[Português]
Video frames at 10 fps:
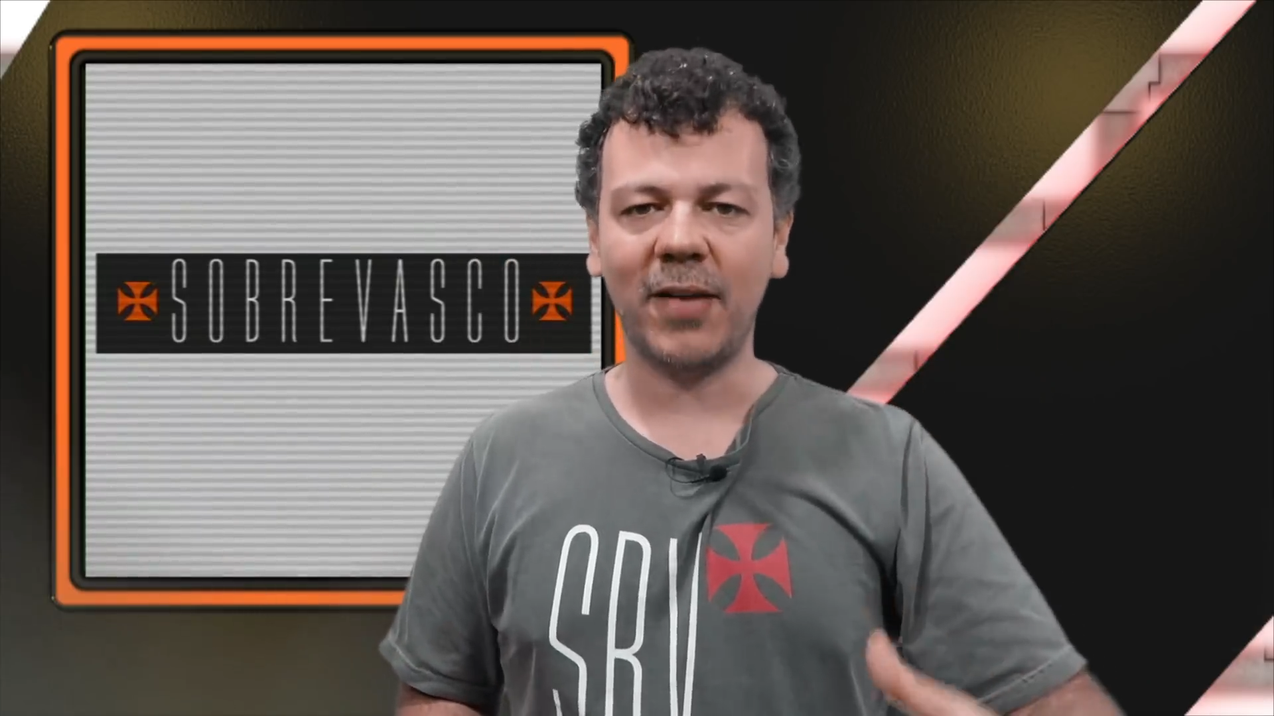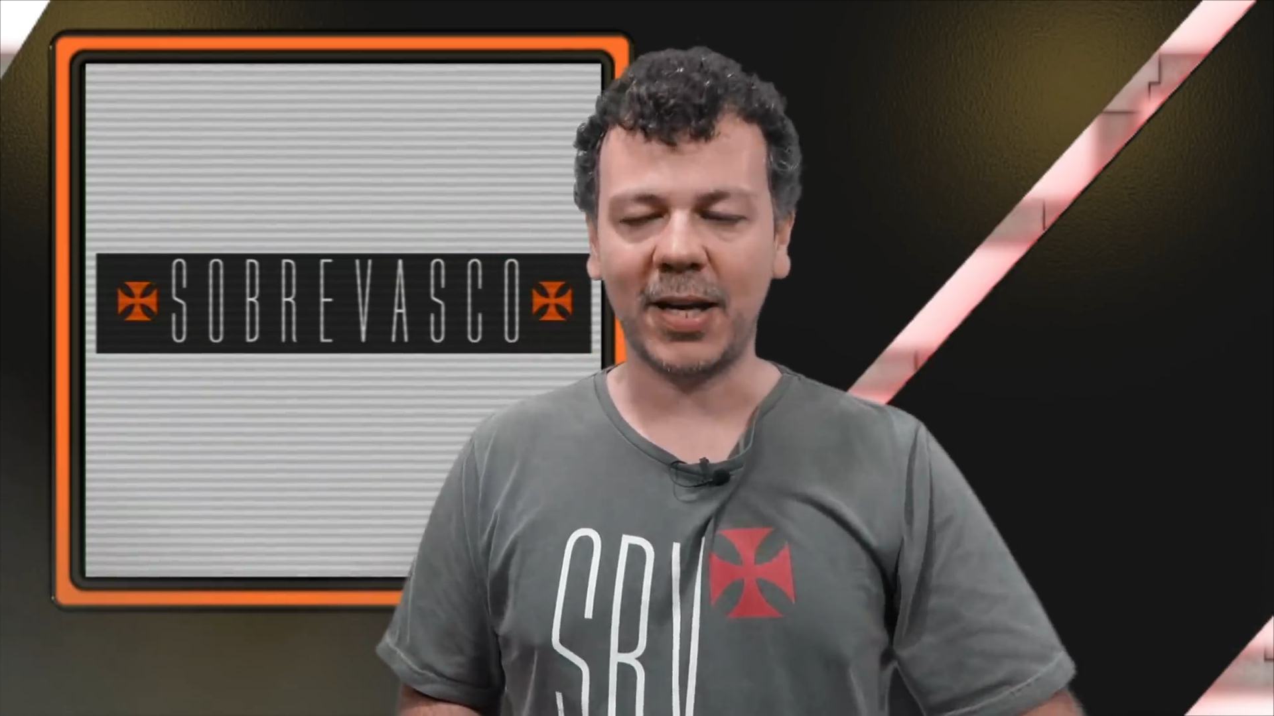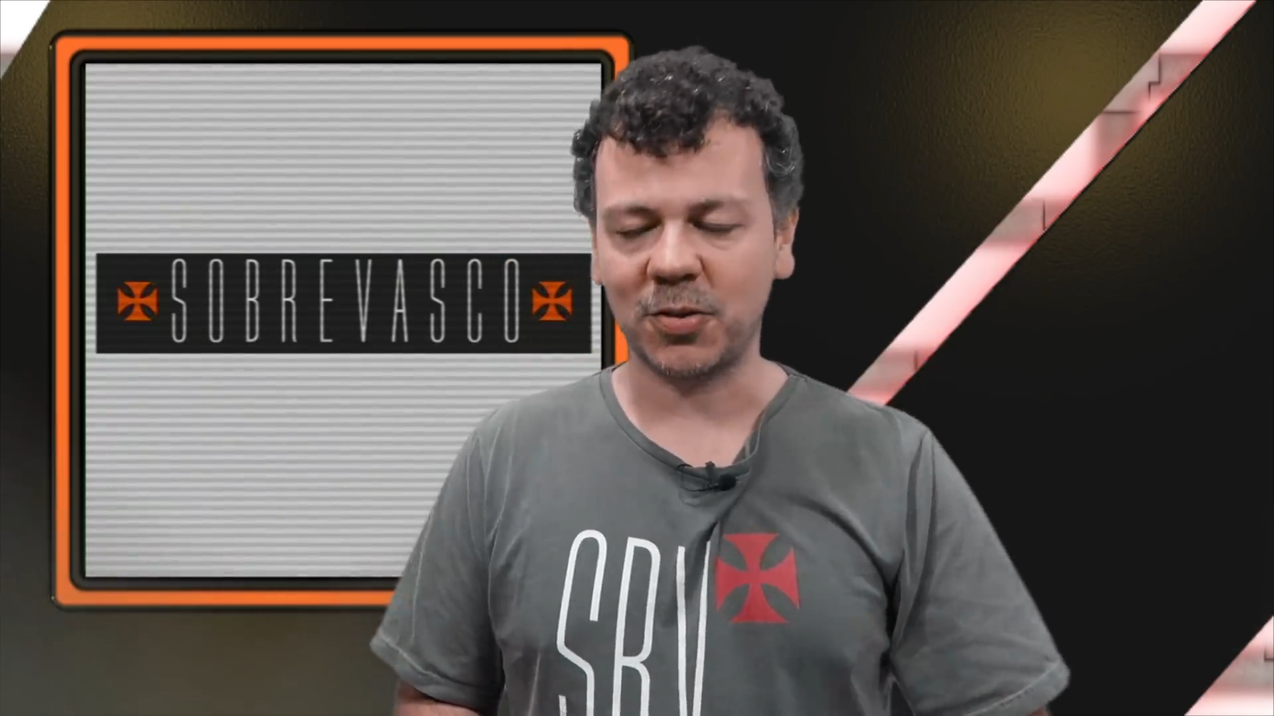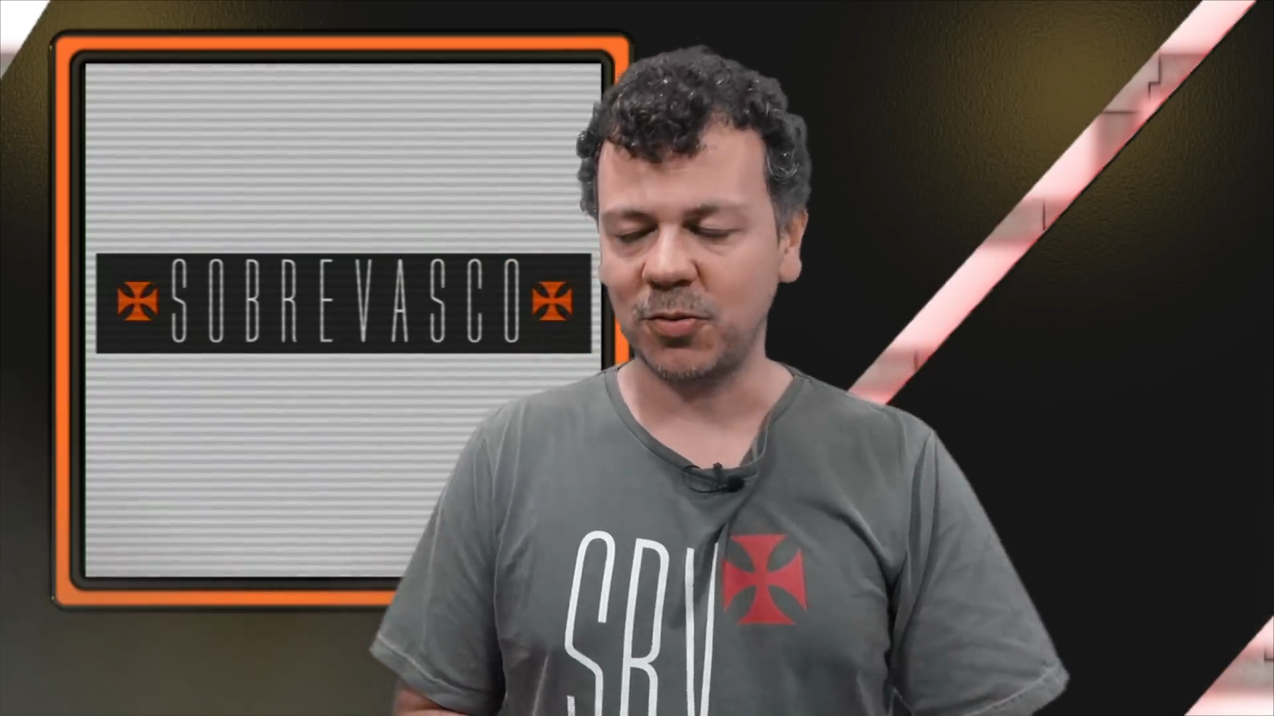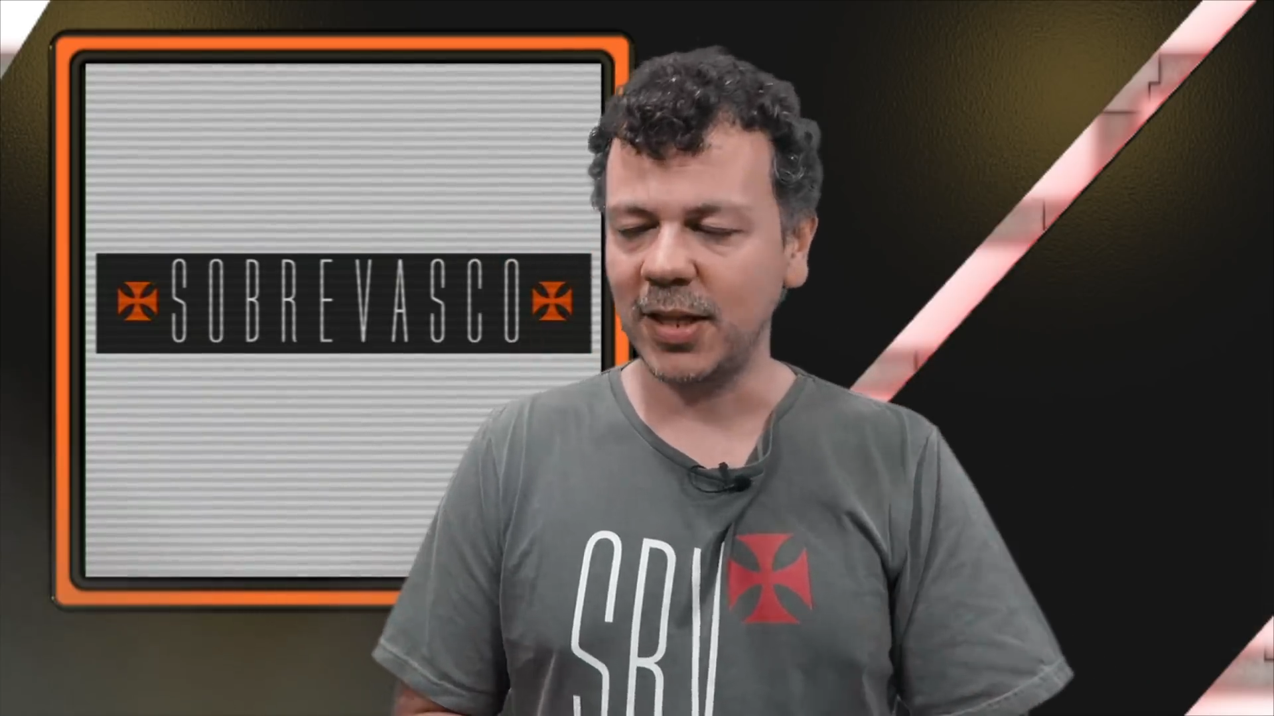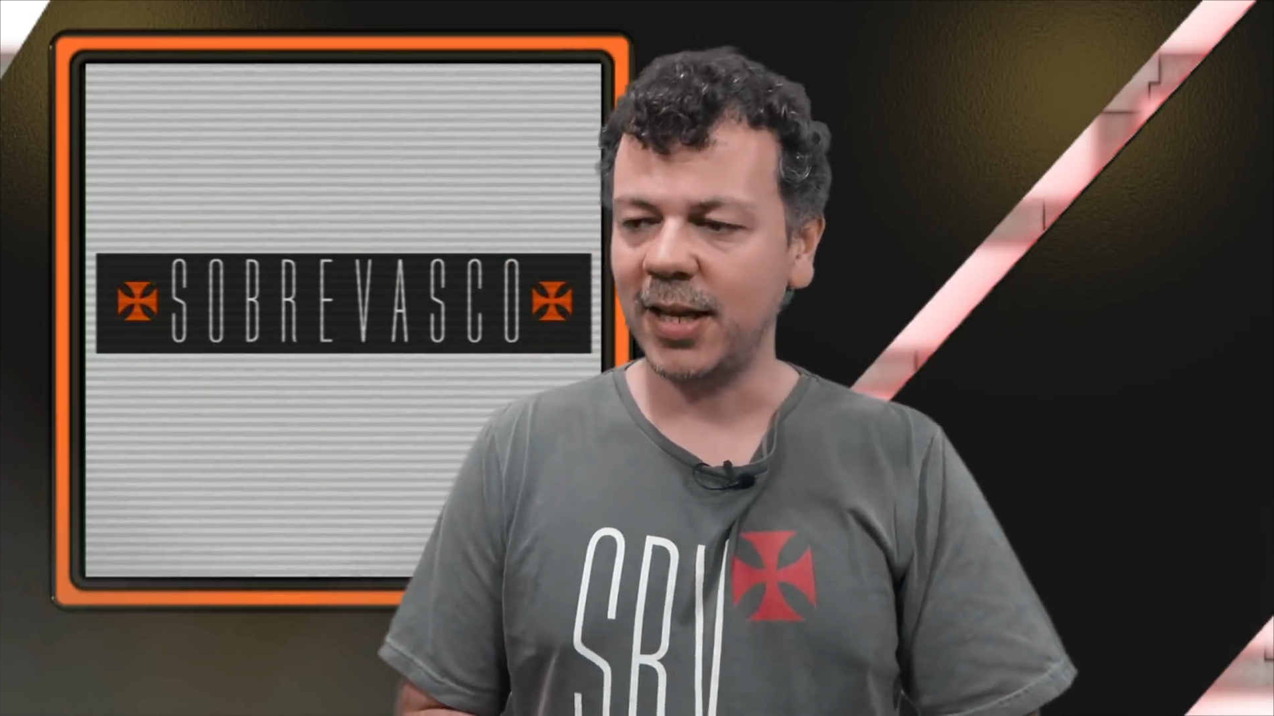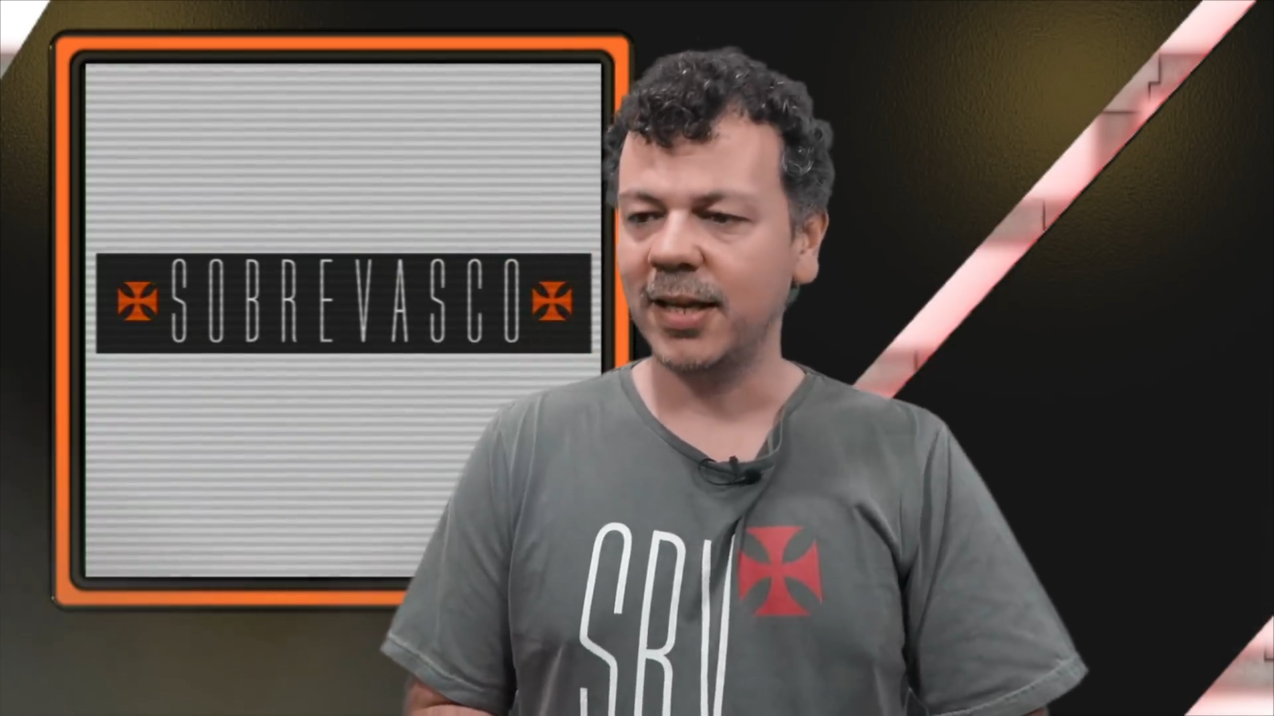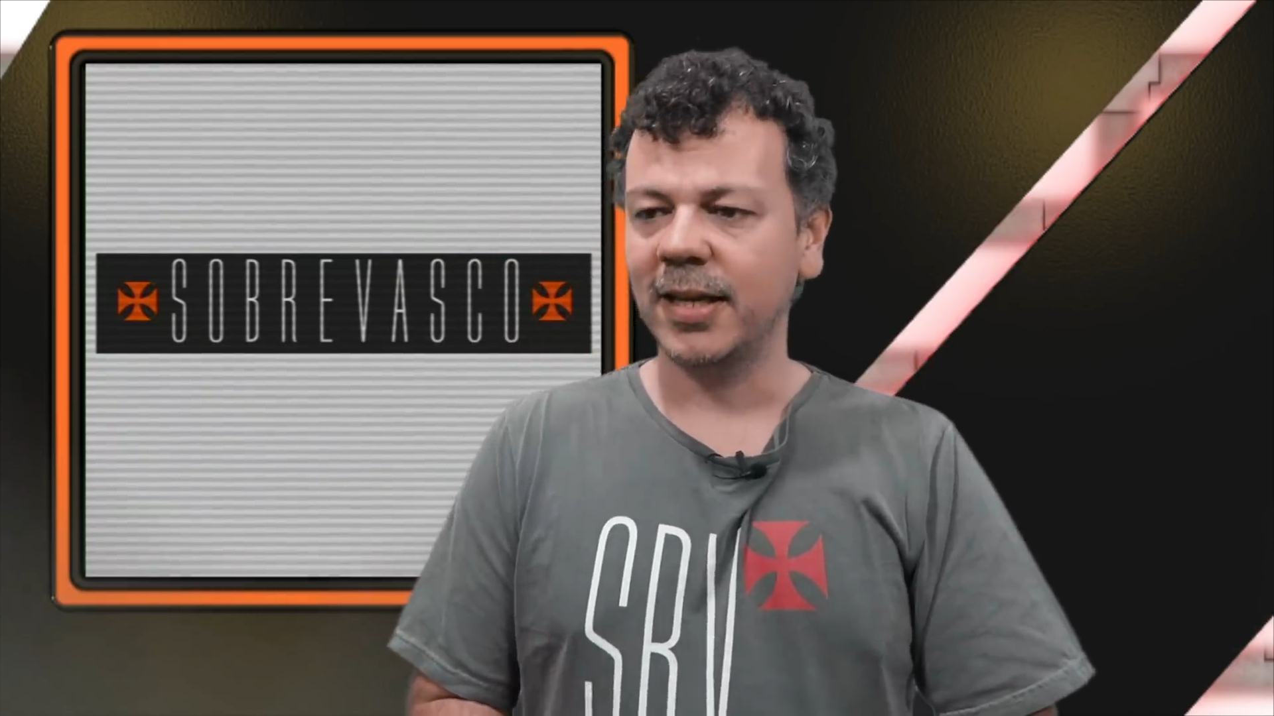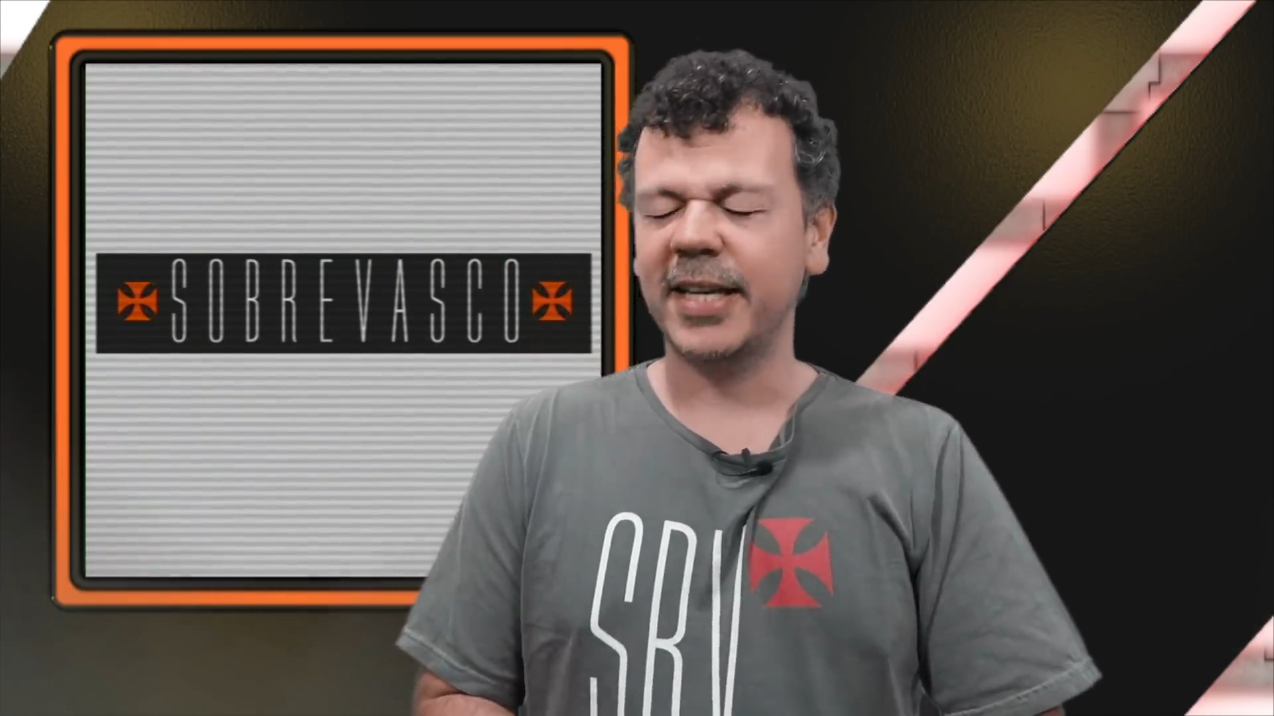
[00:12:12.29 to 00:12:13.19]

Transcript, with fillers: Vasco, né?